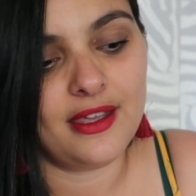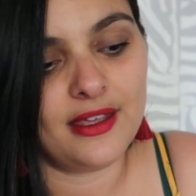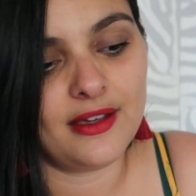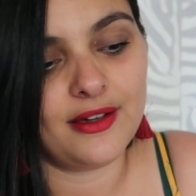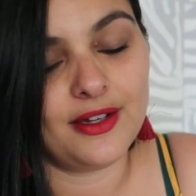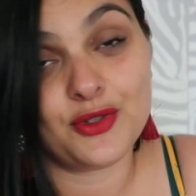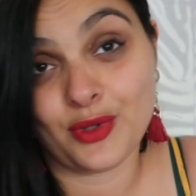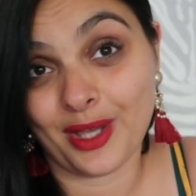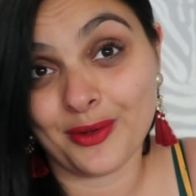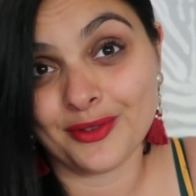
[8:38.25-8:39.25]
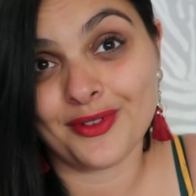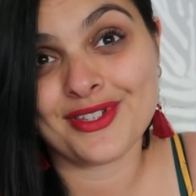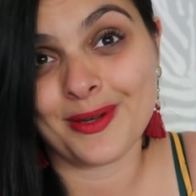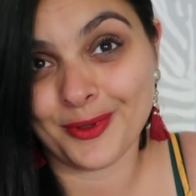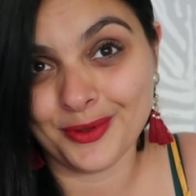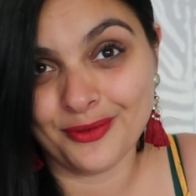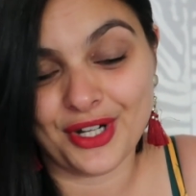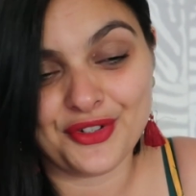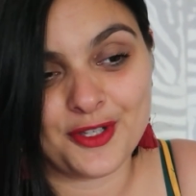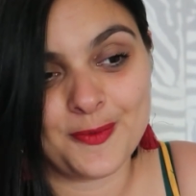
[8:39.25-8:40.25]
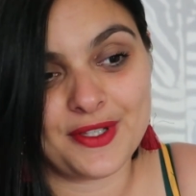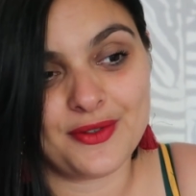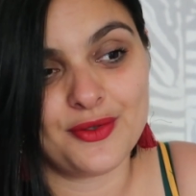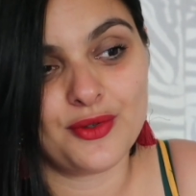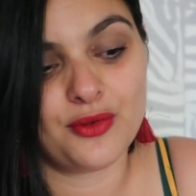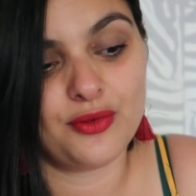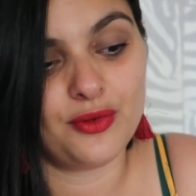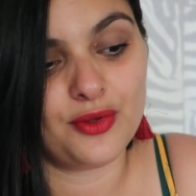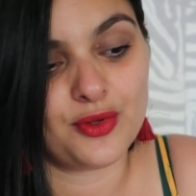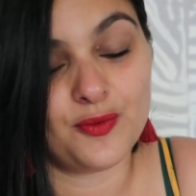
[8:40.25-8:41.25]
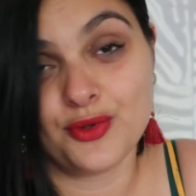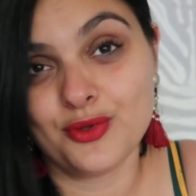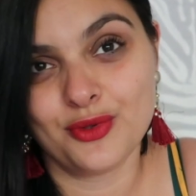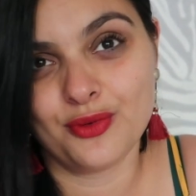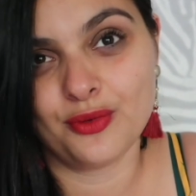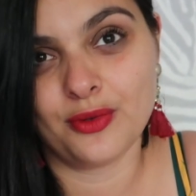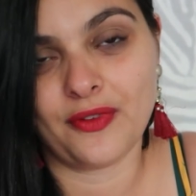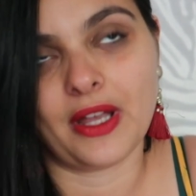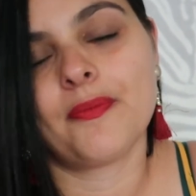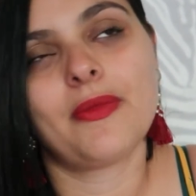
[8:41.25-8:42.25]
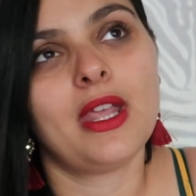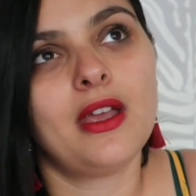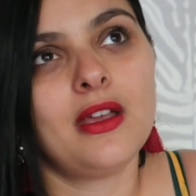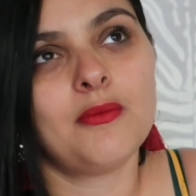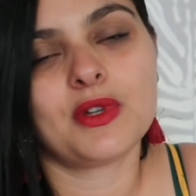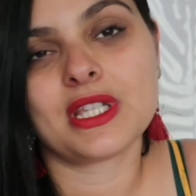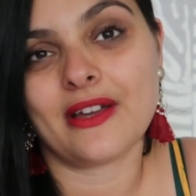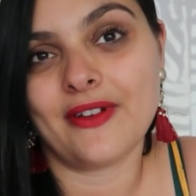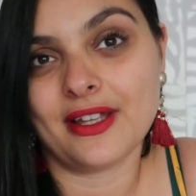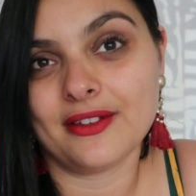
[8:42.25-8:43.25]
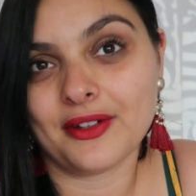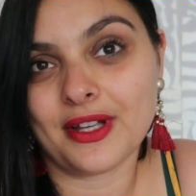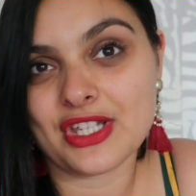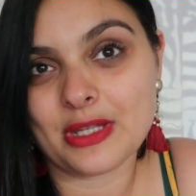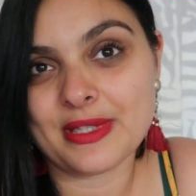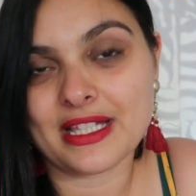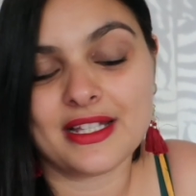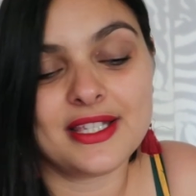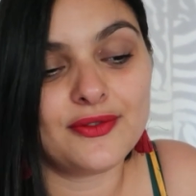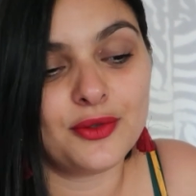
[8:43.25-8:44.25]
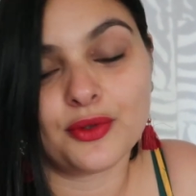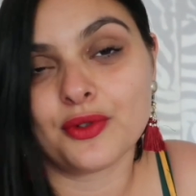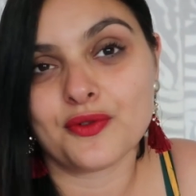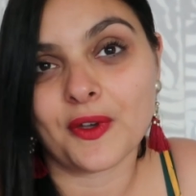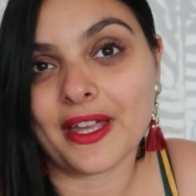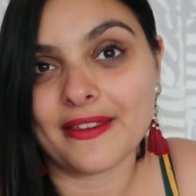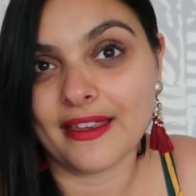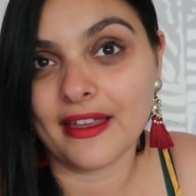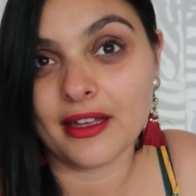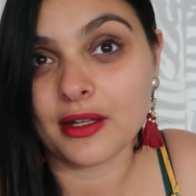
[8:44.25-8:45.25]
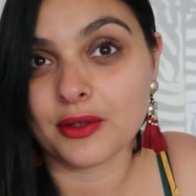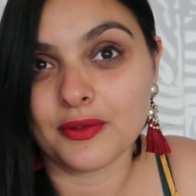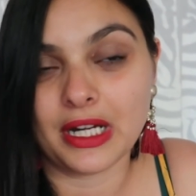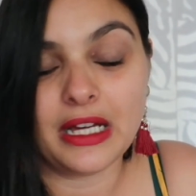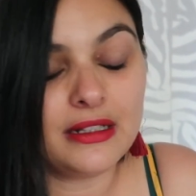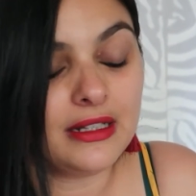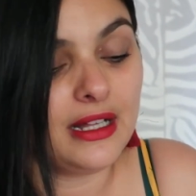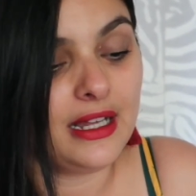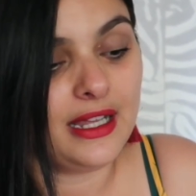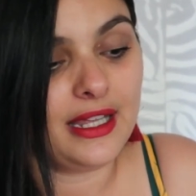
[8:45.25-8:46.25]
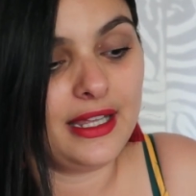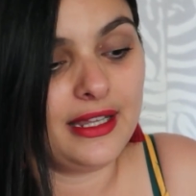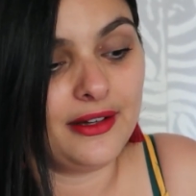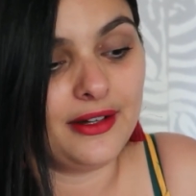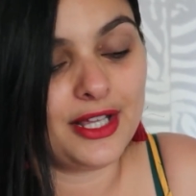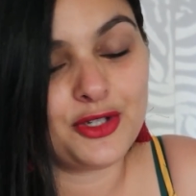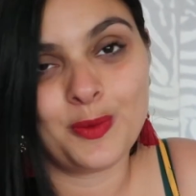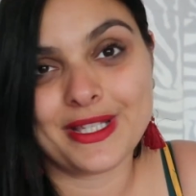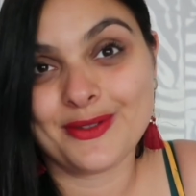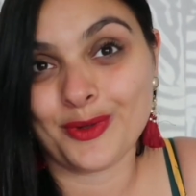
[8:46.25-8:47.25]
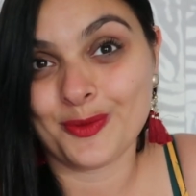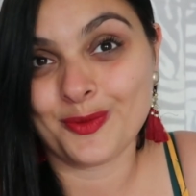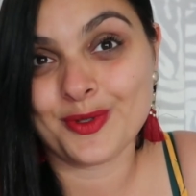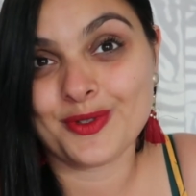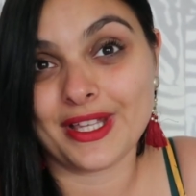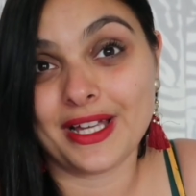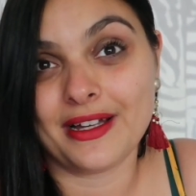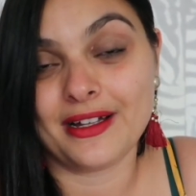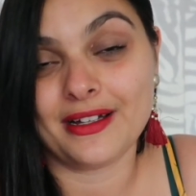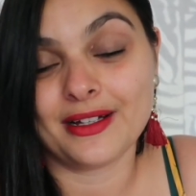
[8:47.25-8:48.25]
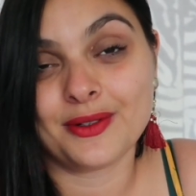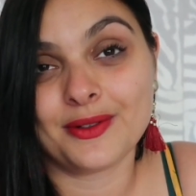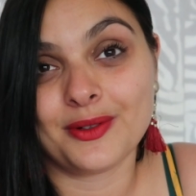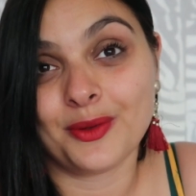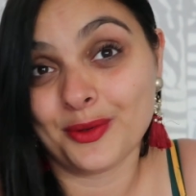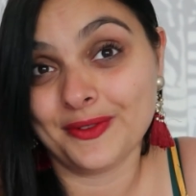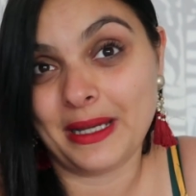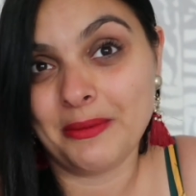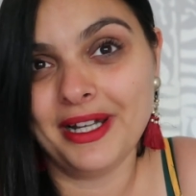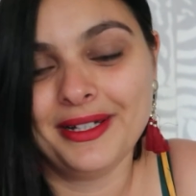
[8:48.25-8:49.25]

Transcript: euh, et, je suis très contente, j'apprends de nouvelles choses parce que du coup je suis plus du tout, enfin moi je travaillais en tant qu'agent administratif, donc euh, secrétaire, euh, voilà. Et euh, là je suis passée sur un poste en comptable,